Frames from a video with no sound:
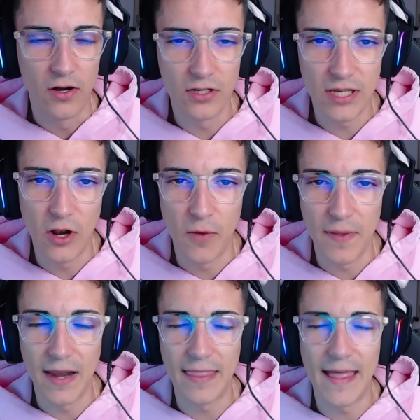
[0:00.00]
No se lo
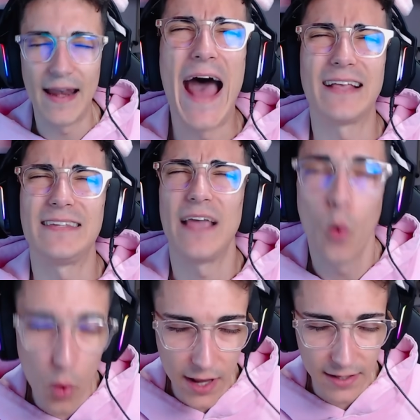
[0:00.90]
pierdan,
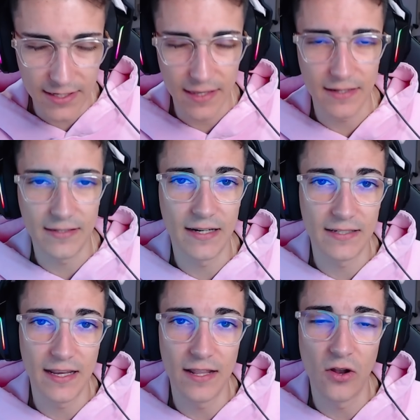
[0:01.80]
asegúrense de estar
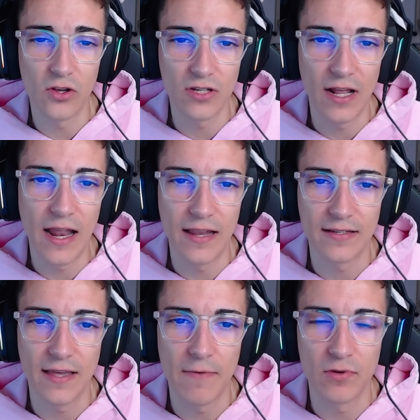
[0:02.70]
siguiendo los
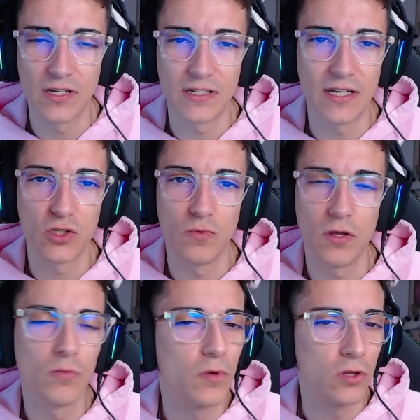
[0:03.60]
canales que vamos a estar
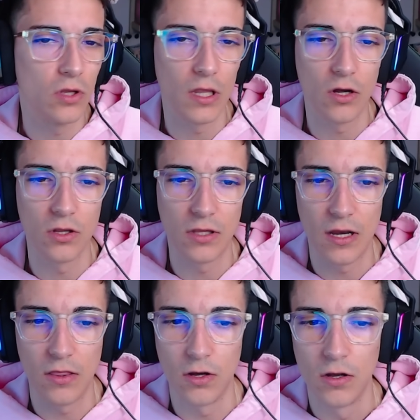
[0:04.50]
subiendo un montón de
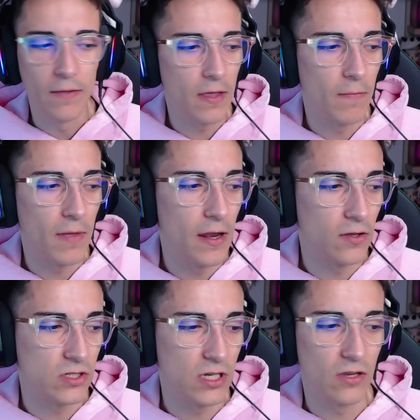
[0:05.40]
contenido y
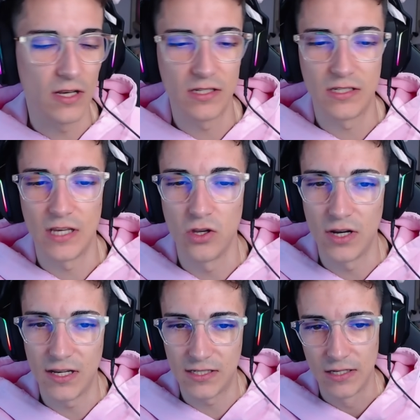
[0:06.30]
bienvenidos señoras y
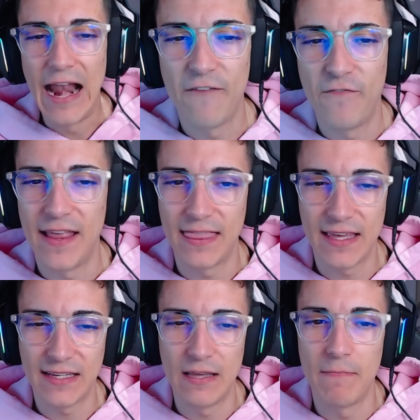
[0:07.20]
señores a la
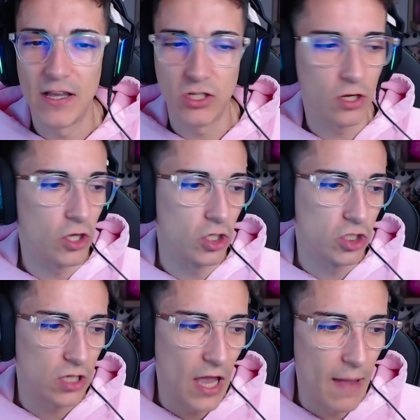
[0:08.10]
FNCS Major 2.